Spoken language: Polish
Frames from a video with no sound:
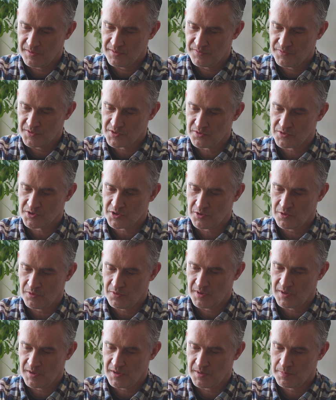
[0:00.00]
Wyższą
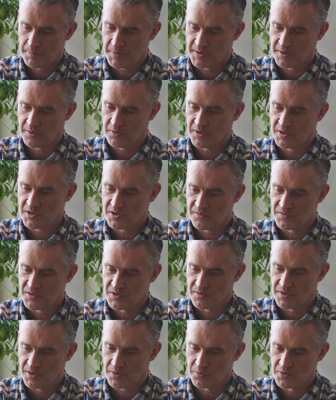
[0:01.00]
Szkołę Pedagogiczną w
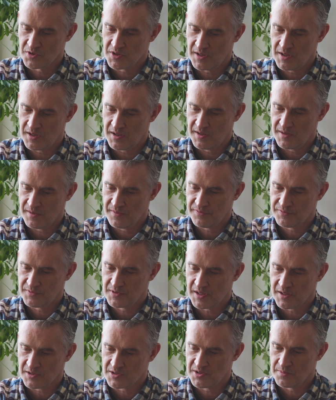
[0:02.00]
Zielonej Górze, ale w
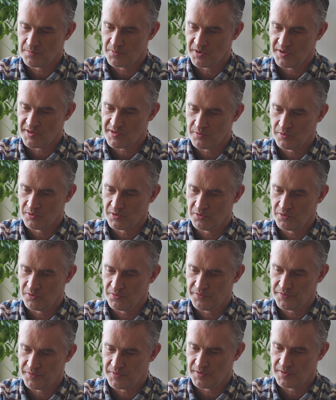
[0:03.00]
trakcie moich
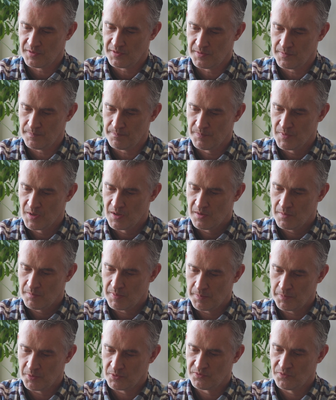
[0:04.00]
studiów, e,
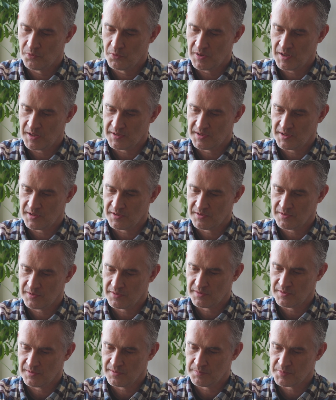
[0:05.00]
chyba po dwóch latach,
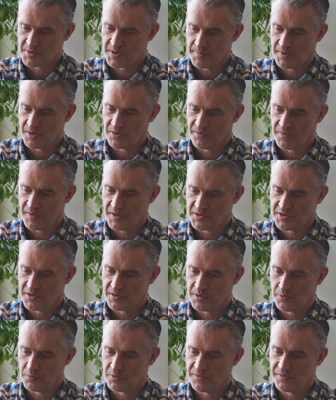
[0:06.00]
e, przemianowała się
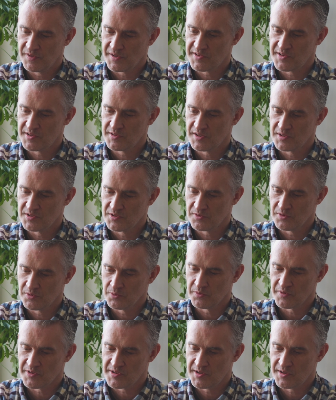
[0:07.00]
na Uniwersytet
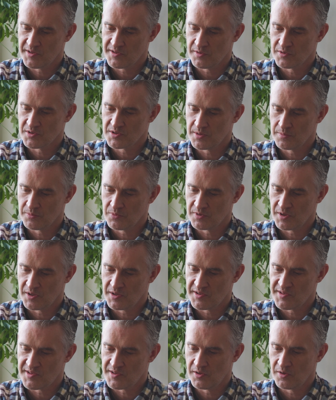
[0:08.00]
Zielonogórski i skończyłem tutaj
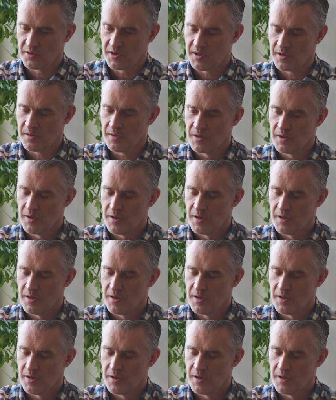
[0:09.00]
historię.